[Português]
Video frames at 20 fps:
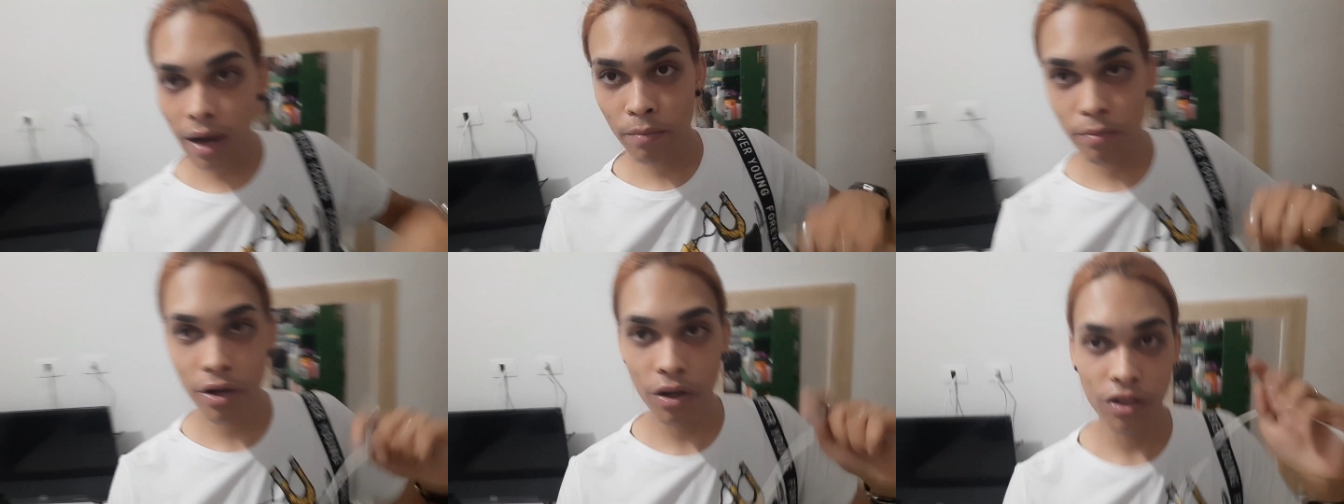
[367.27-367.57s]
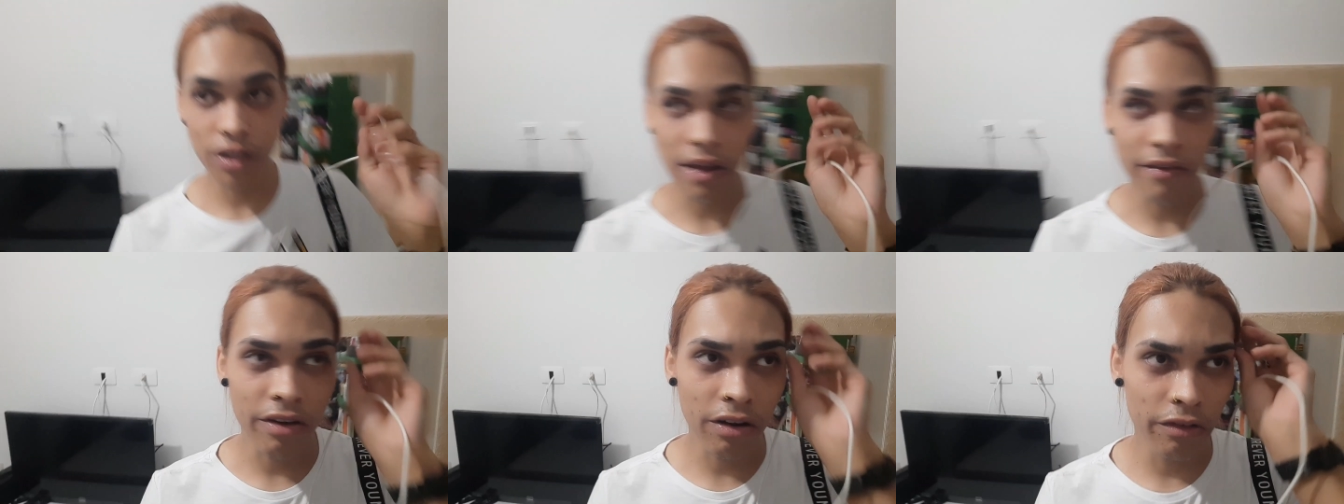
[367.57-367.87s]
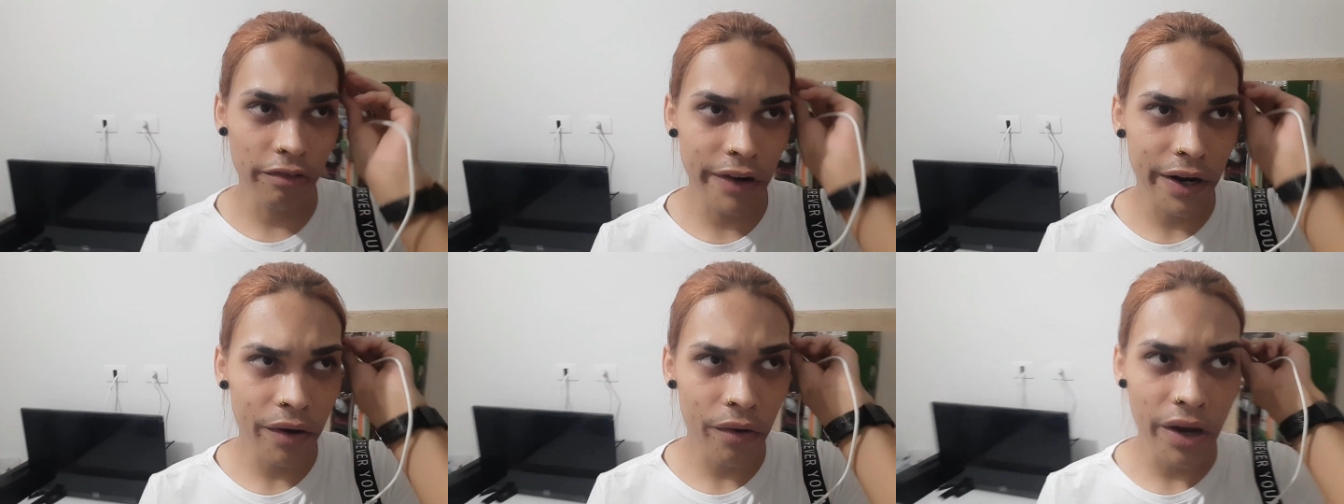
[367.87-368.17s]
ela, porque eu tava
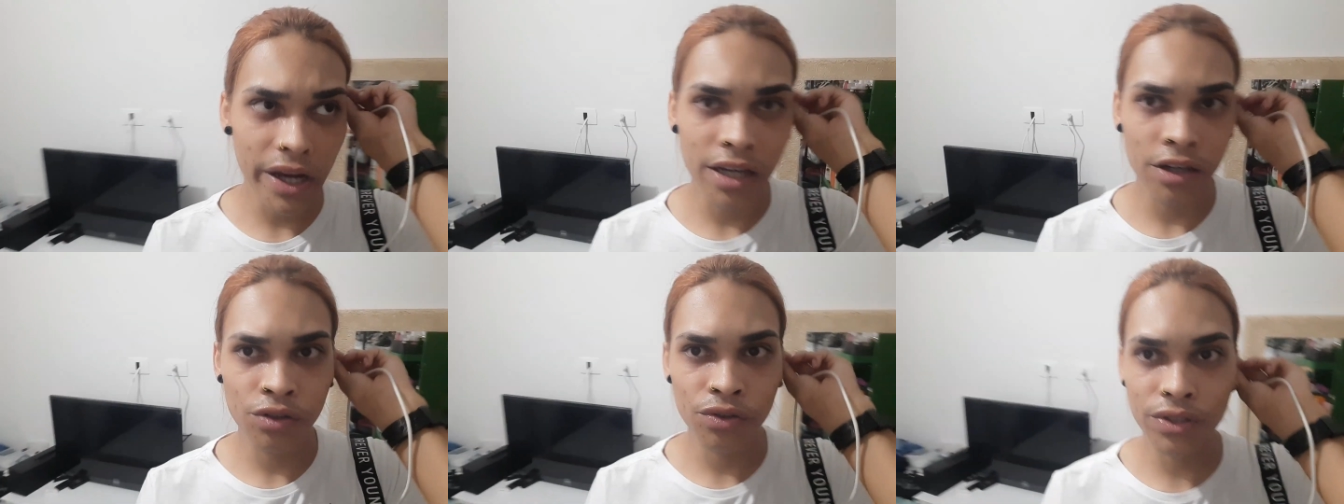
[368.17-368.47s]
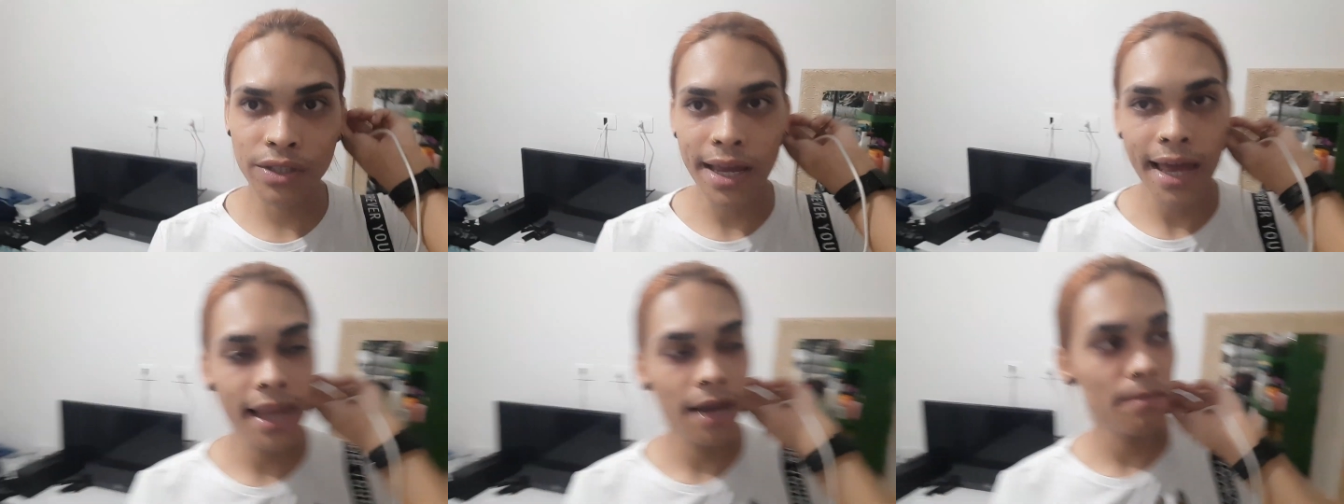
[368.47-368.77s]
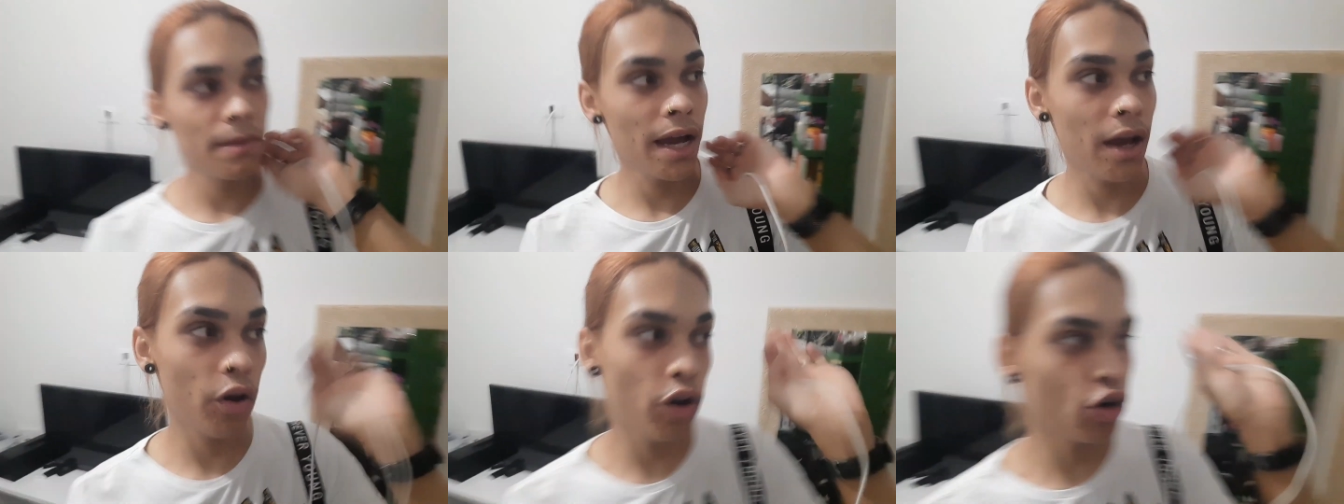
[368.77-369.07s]
com vergonha de usar
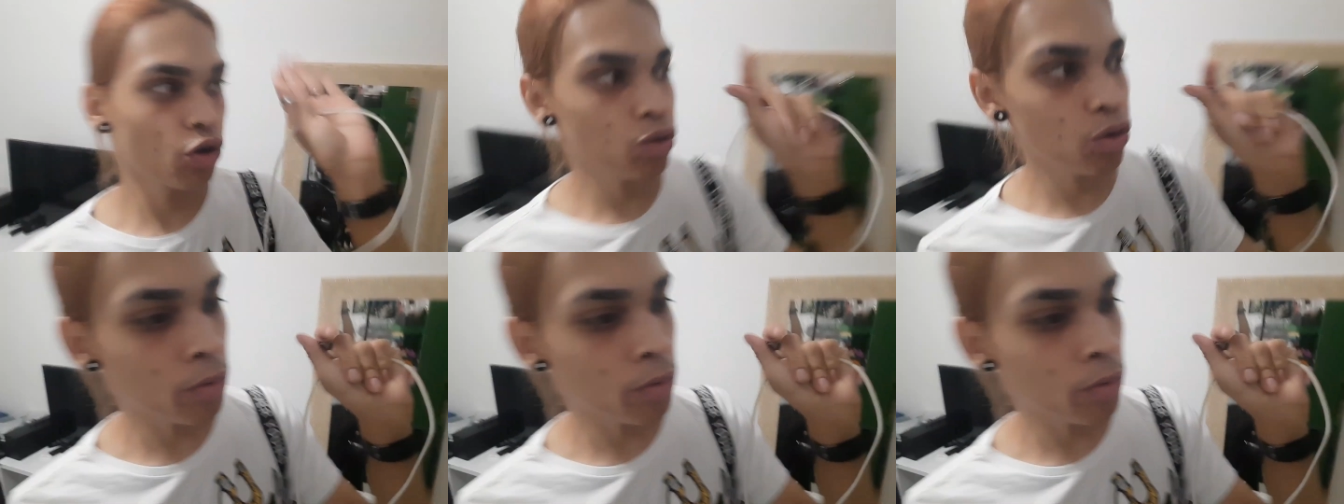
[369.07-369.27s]
ela, mas agora eu não